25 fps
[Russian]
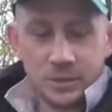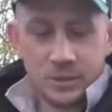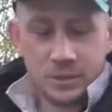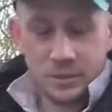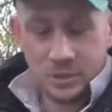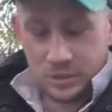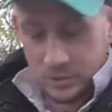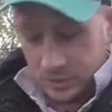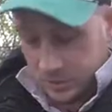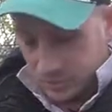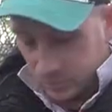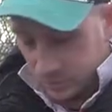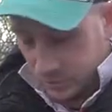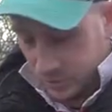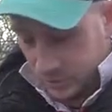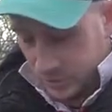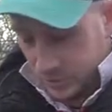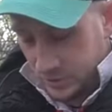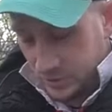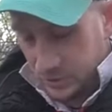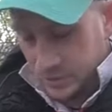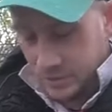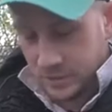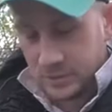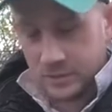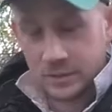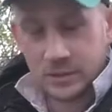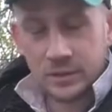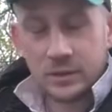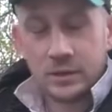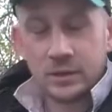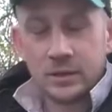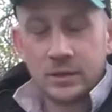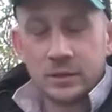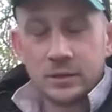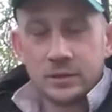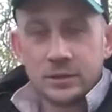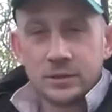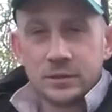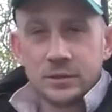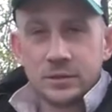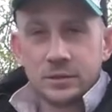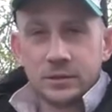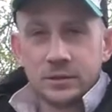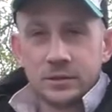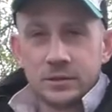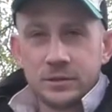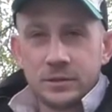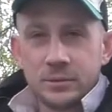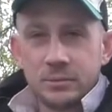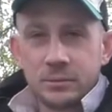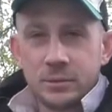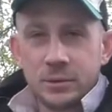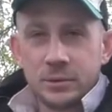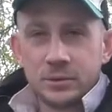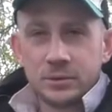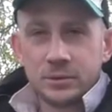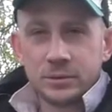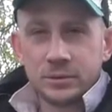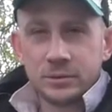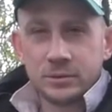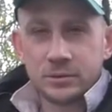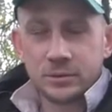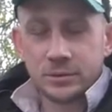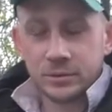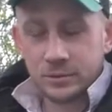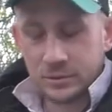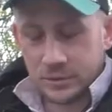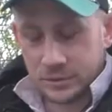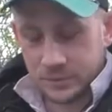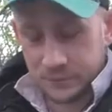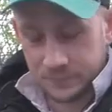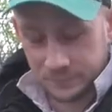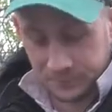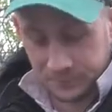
решили немножко сделать березовый сок.